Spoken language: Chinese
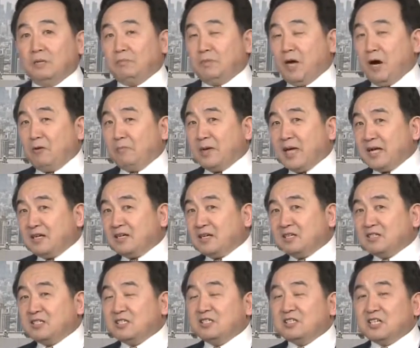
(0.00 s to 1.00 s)
表面
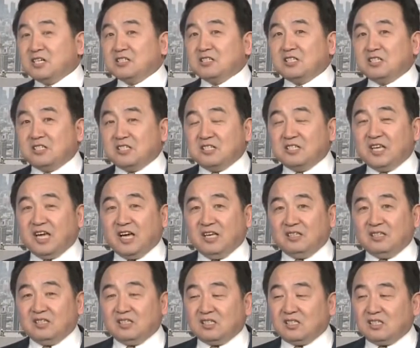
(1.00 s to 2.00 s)
上是政治事件，
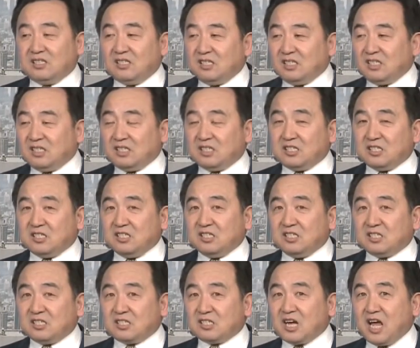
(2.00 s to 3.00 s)
实际是
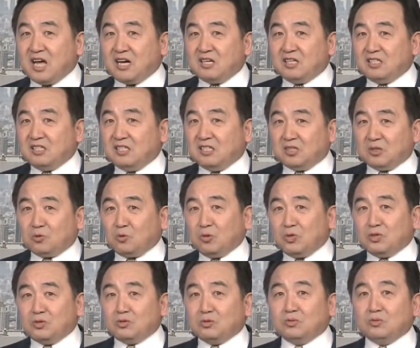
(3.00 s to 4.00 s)
善恶的
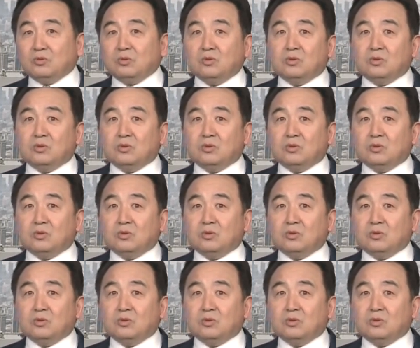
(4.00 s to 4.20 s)
归属。